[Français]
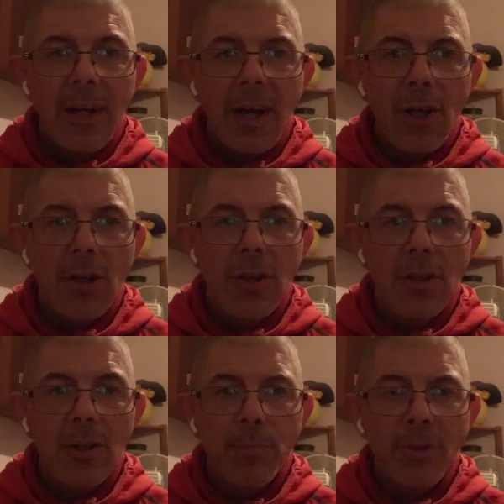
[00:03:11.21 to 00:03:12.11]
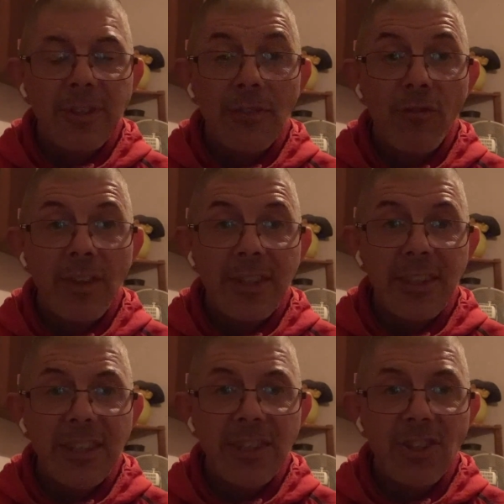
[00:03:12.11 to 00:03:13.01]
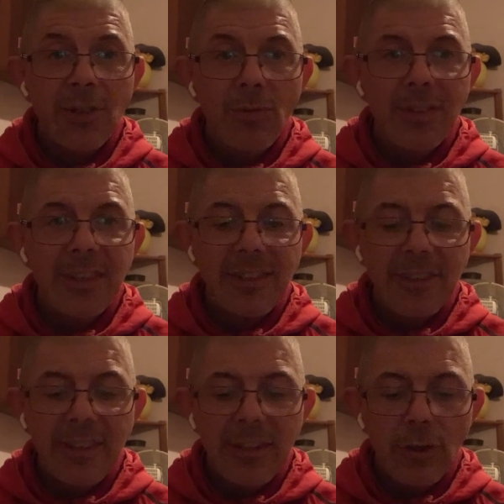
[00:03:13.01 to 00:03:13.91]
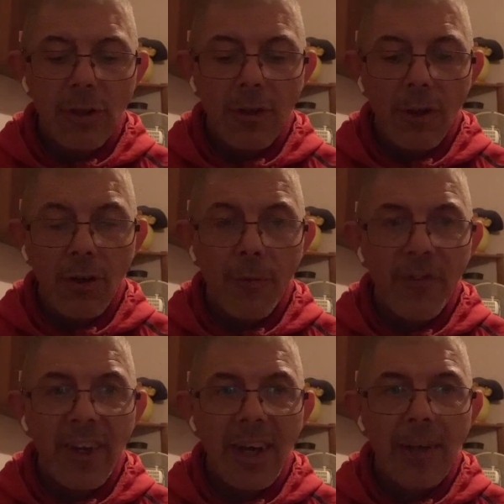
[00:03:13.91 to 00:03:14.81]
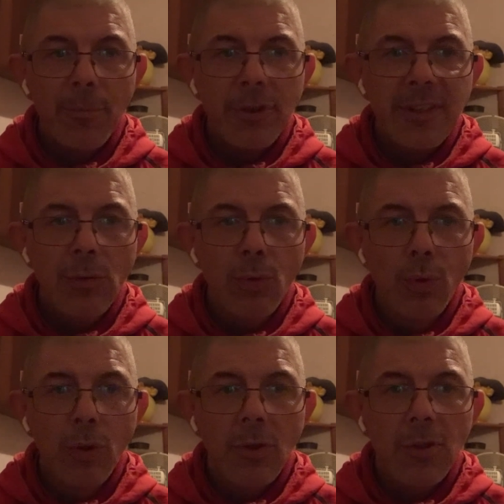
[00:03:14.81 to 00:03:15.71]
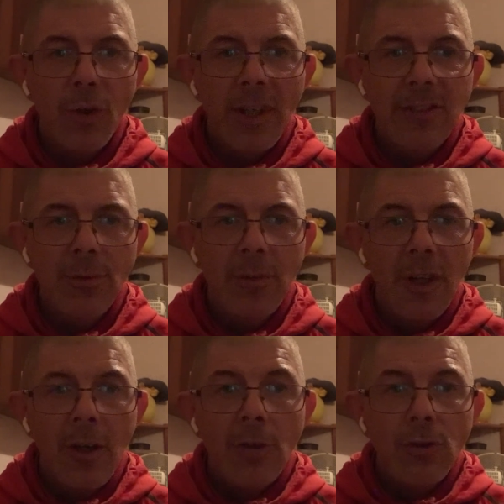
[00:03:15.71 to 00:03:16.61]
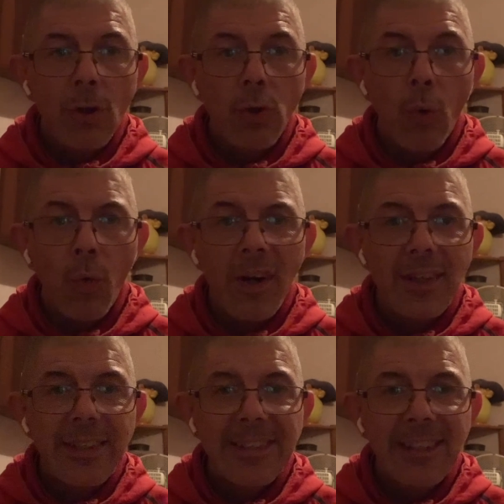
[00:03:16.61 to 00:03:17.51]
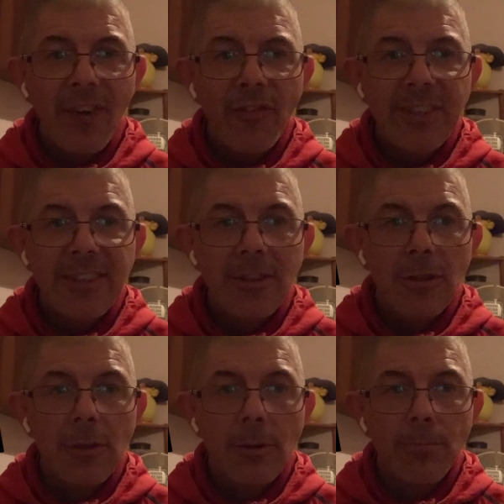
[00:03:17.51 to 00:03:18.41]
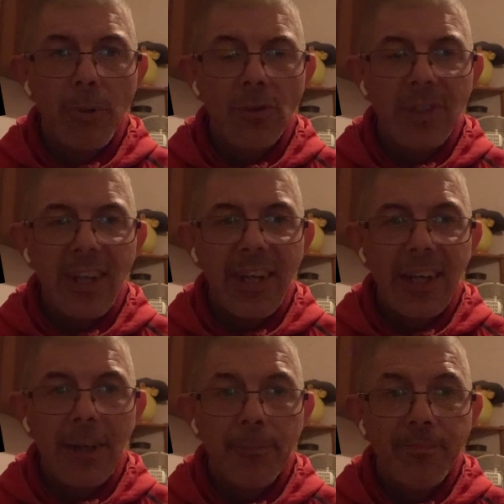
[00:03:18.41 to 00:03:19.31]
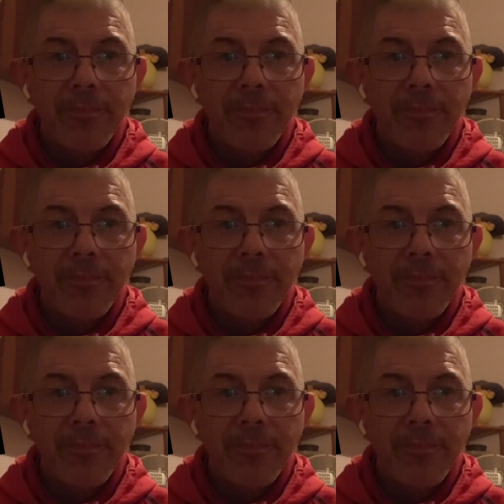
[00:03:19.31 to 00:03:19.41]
Alors, pour cette fin d'année, j'ai donc décidé de refaire un petit tour d'horizon sur trois services euh, bancaires